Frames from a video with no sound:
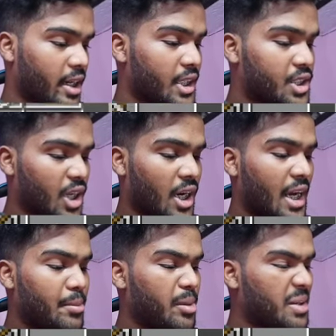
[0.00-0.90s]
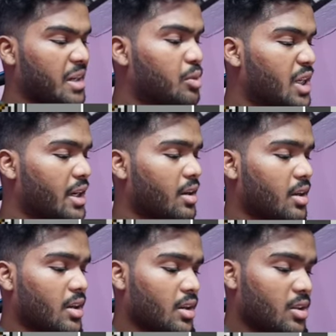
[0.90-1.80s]
रखा चार डायमंड मिल गए मुझे
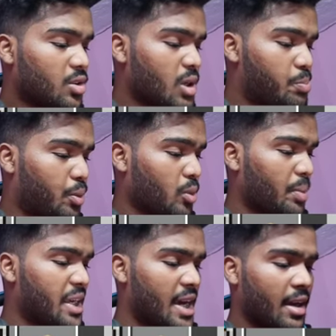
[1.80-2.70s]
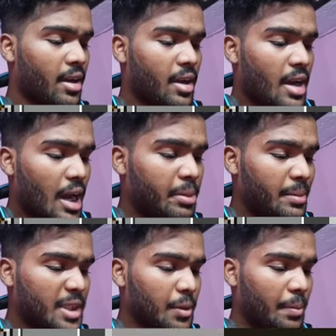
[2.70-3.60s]
जो कि बहुत बढ़िया है अभी
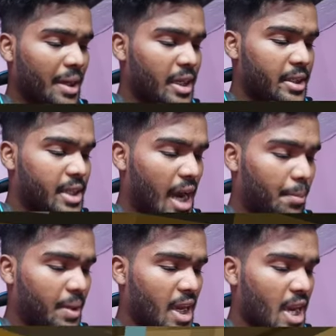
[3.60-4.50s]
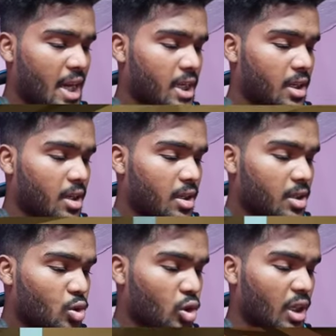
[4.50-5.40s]
मैं सबसे पहले यहाँ पे एक
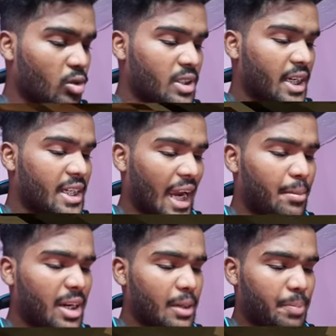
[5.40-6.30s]
सोच रहा हूँ कि डायमंड की